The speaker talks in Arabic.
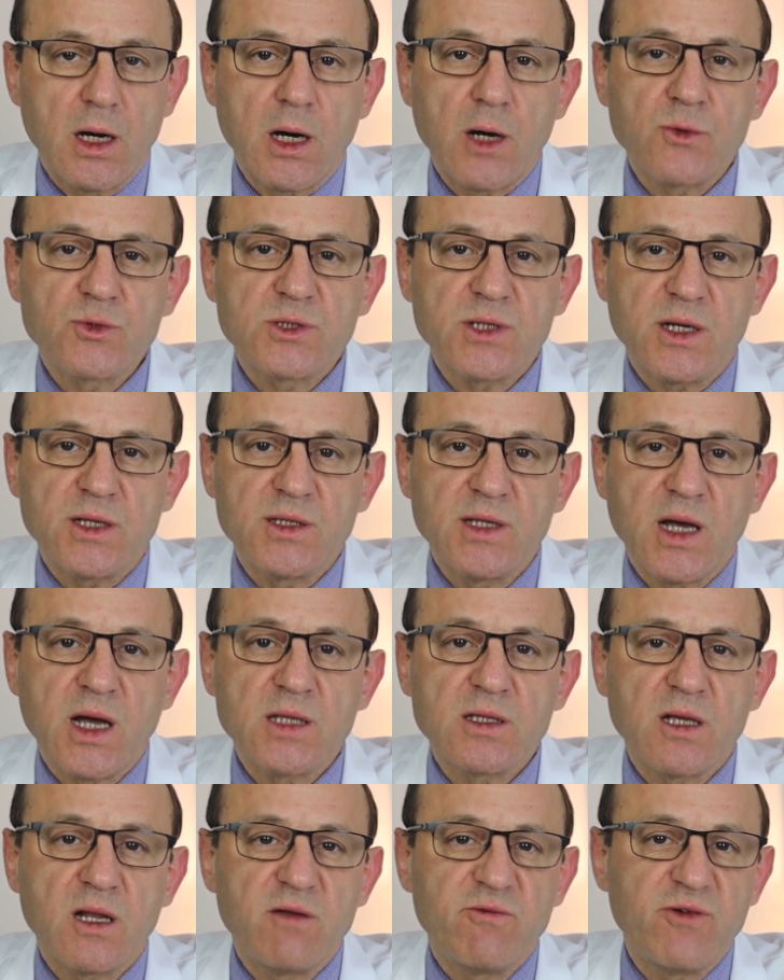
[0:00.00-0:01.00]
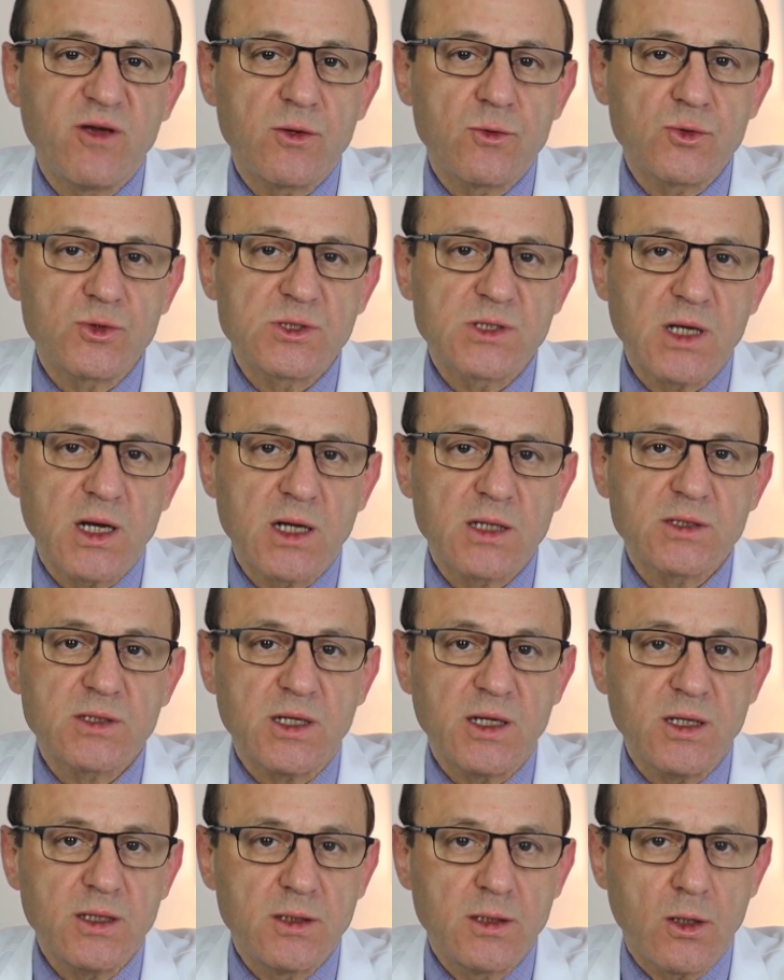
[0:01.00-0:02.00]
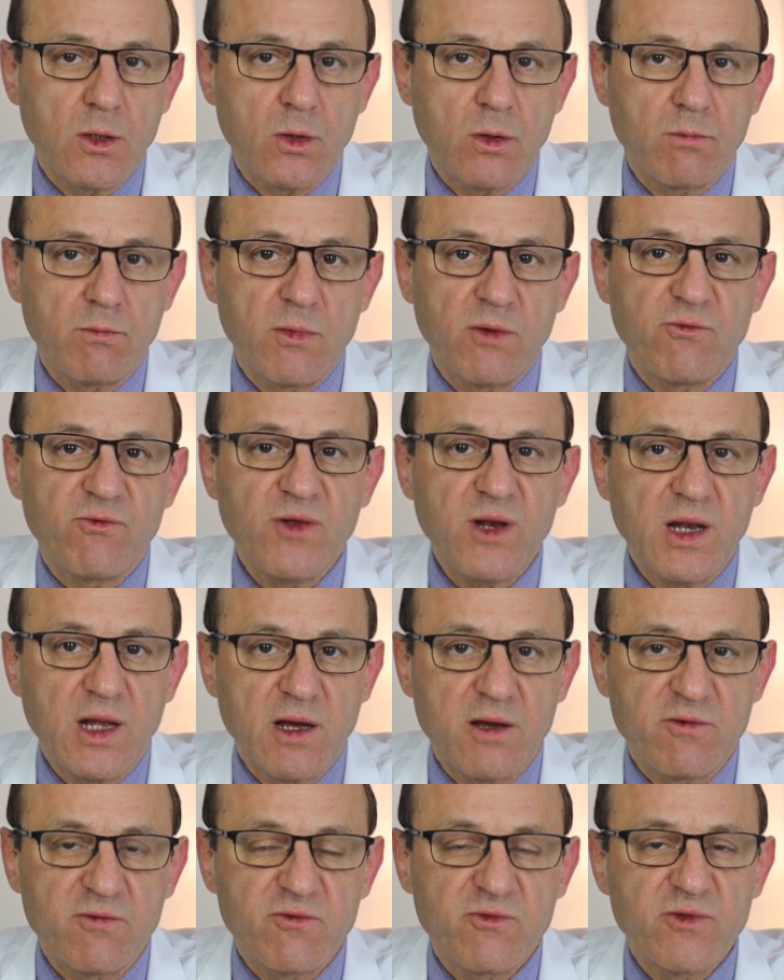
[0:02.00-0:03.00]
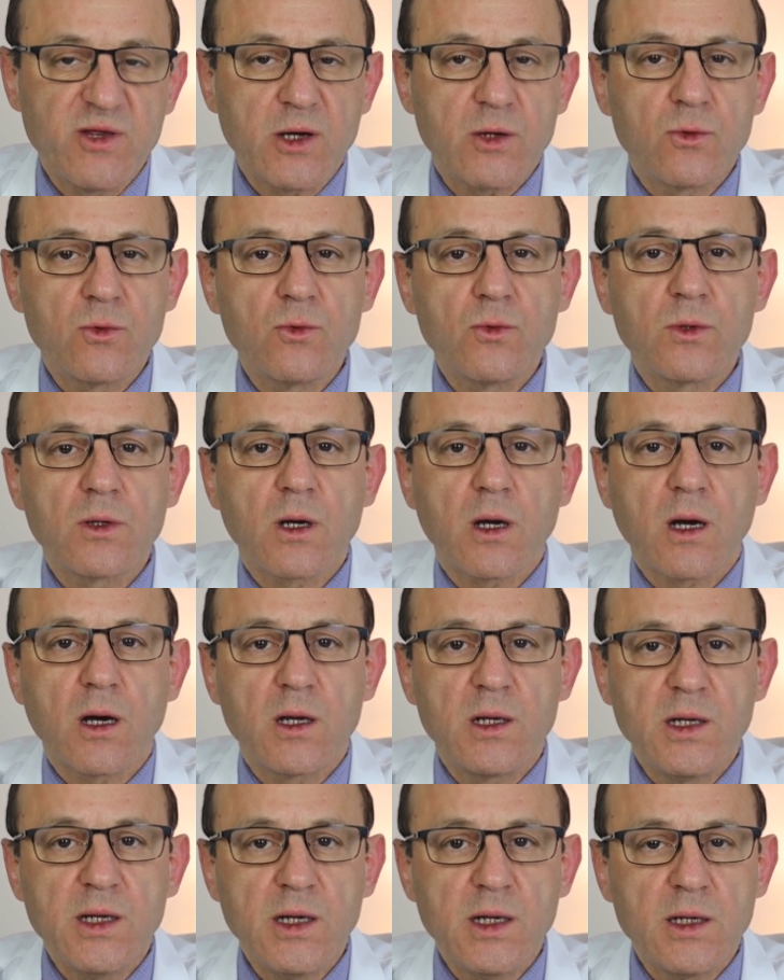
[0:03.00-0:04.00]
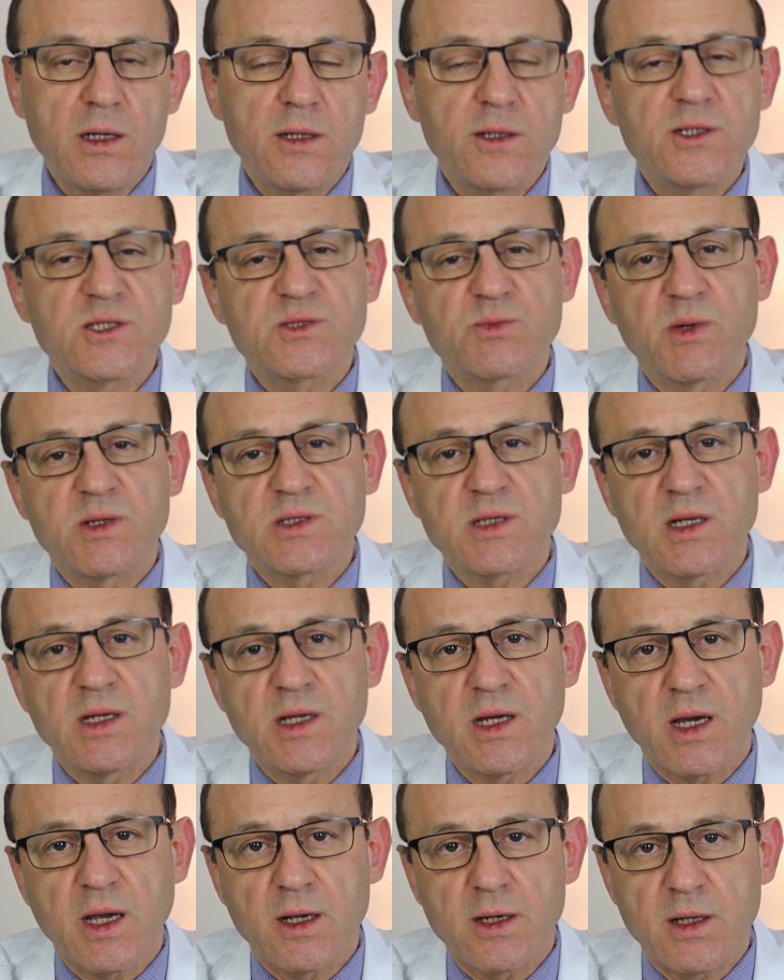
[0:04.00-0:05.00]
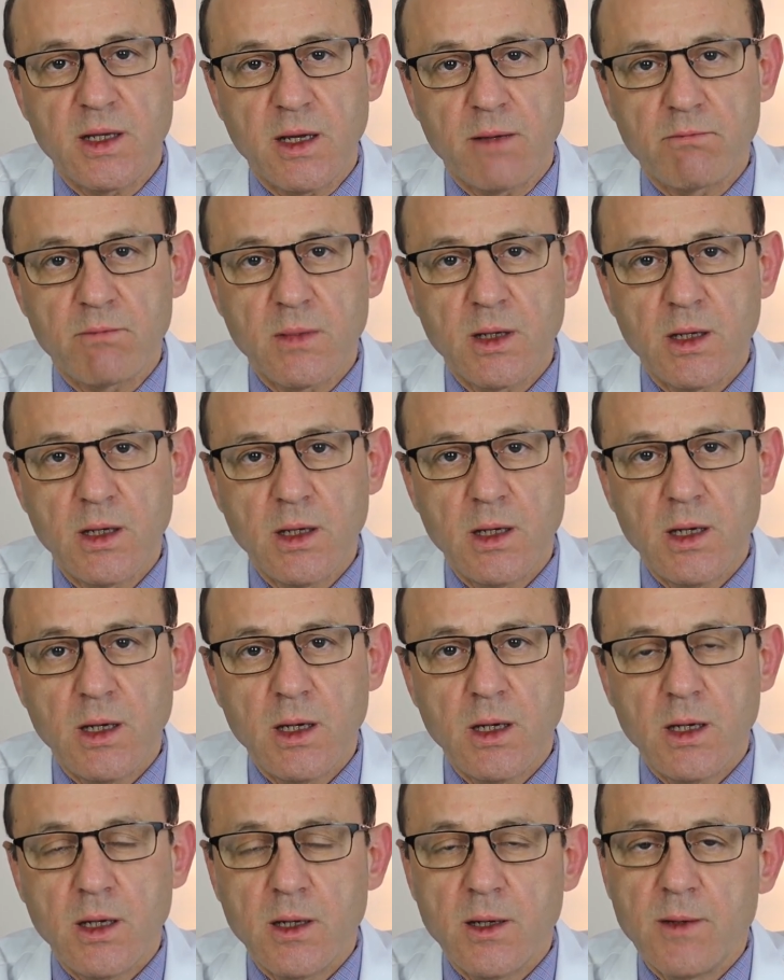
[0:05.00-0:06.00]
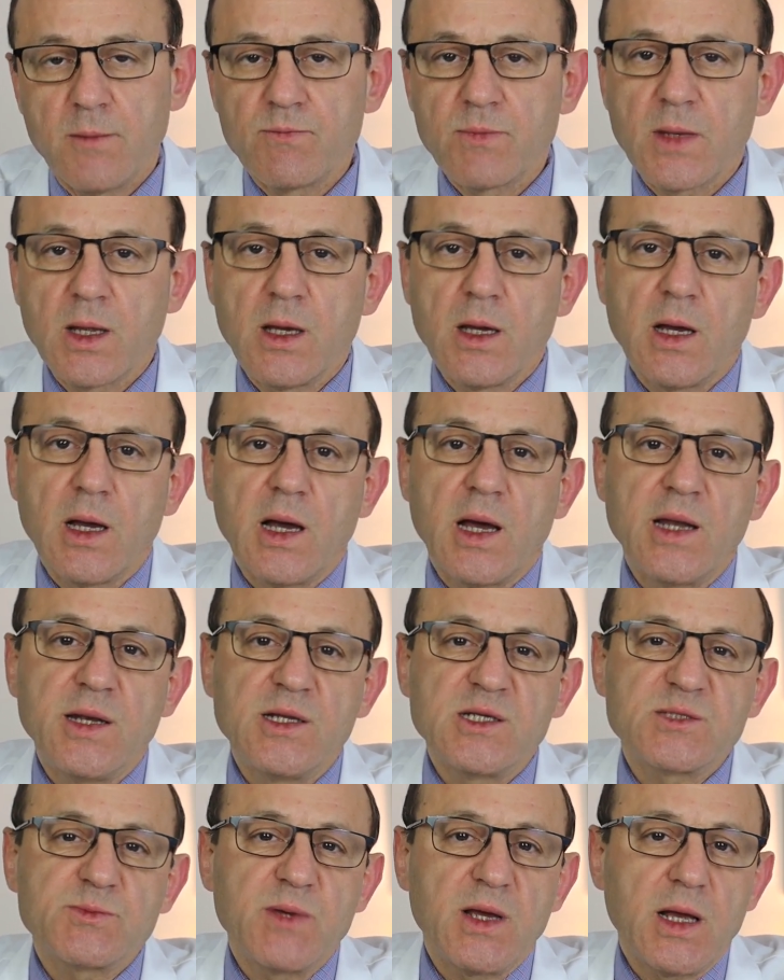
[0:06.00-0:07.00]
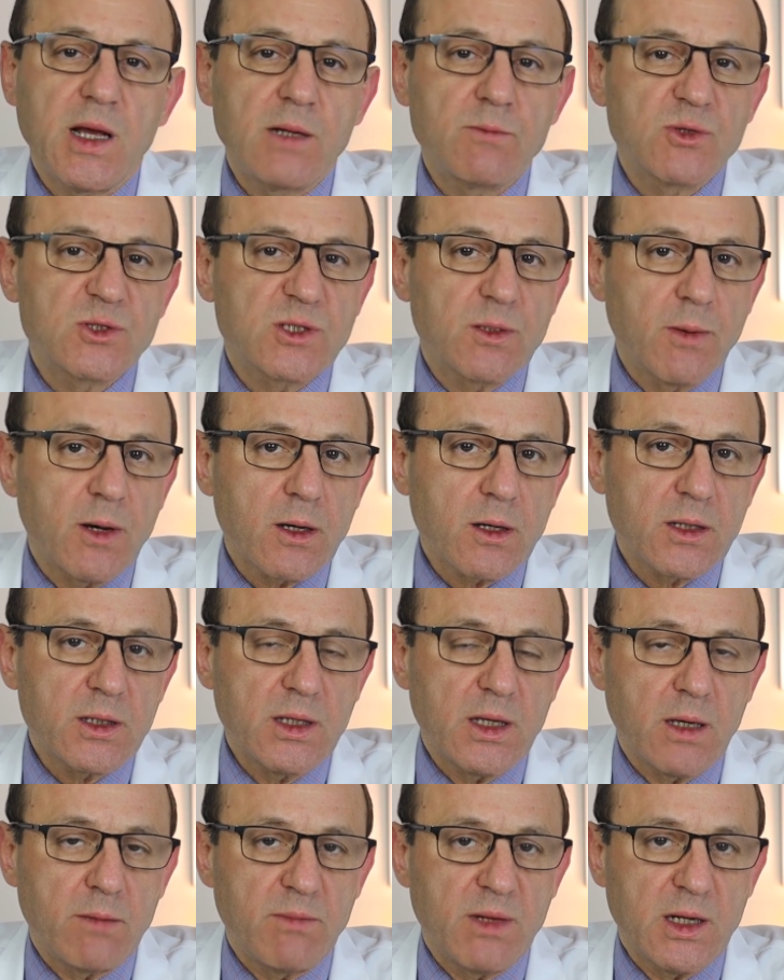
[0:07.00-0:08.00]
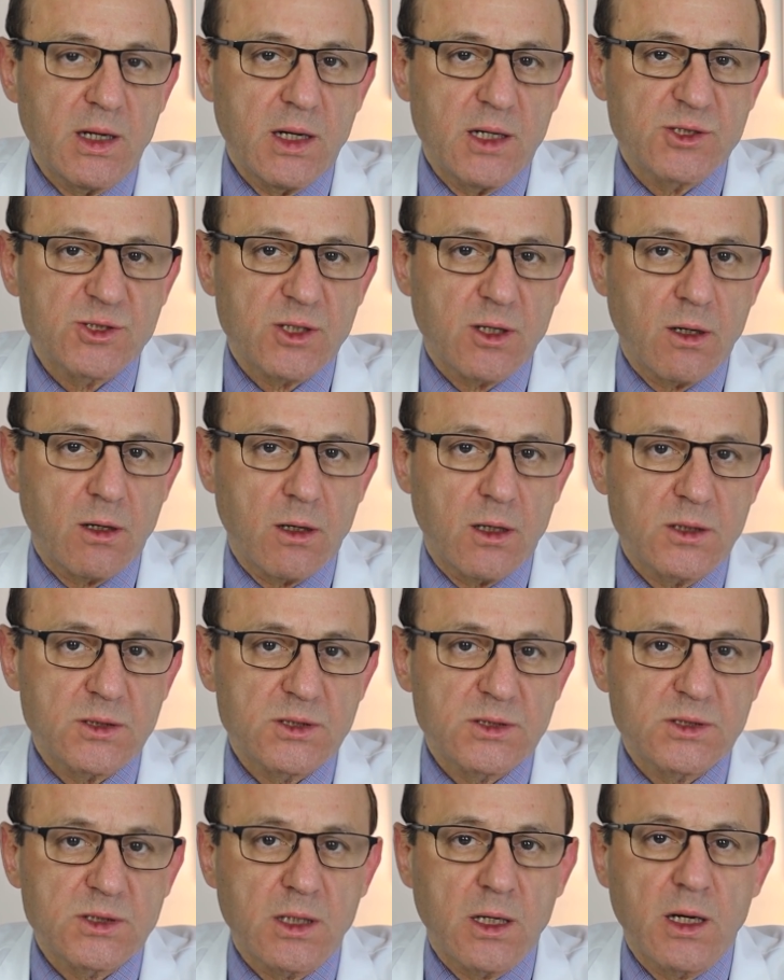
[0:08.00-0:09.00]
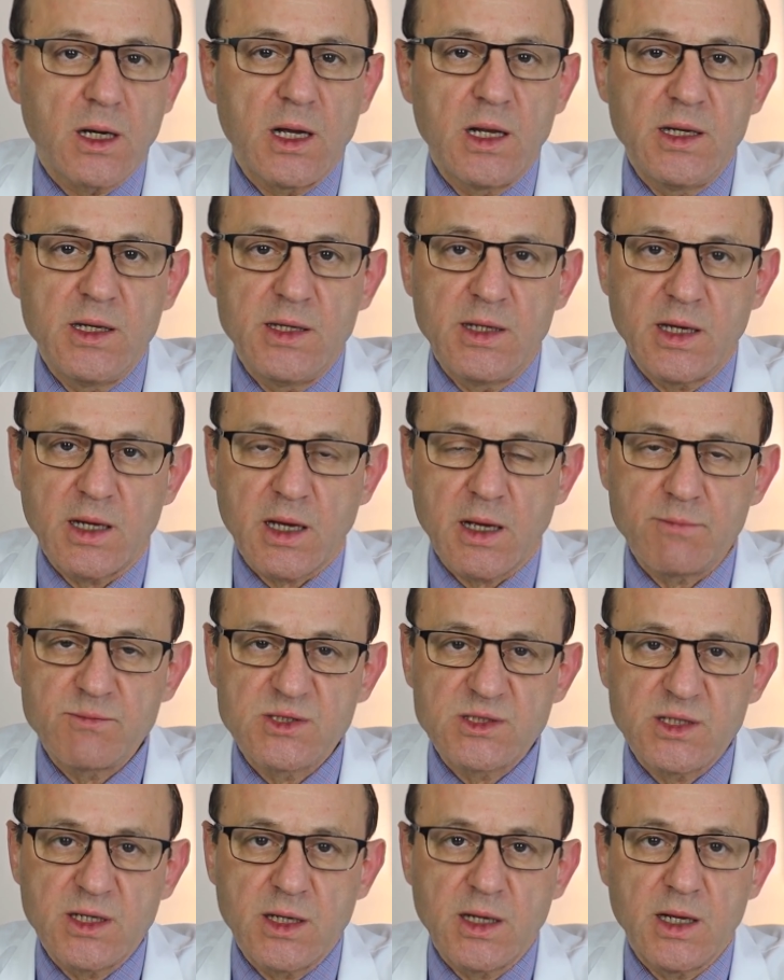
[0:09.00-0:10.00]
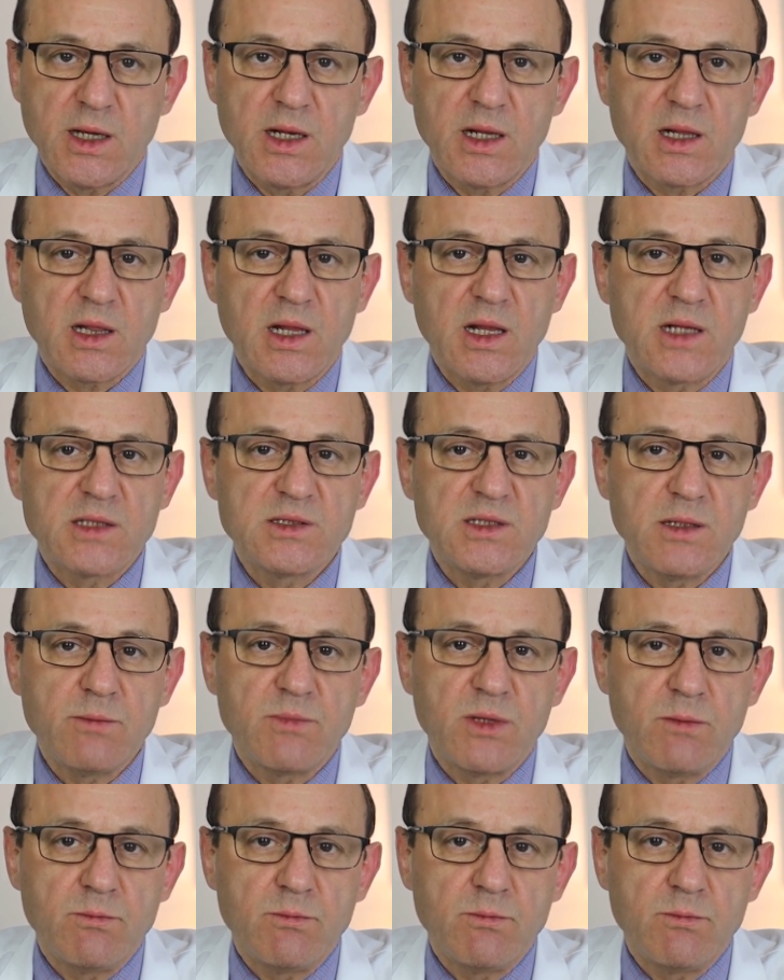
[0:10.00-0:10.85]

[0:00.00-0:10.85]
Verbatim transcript: أو تعداد الفيروسات عندهم في الأنف يكون قليل نسبة لغيرهم. النسبة المتبقية من الأشخاص هل هي 5 إلى 30%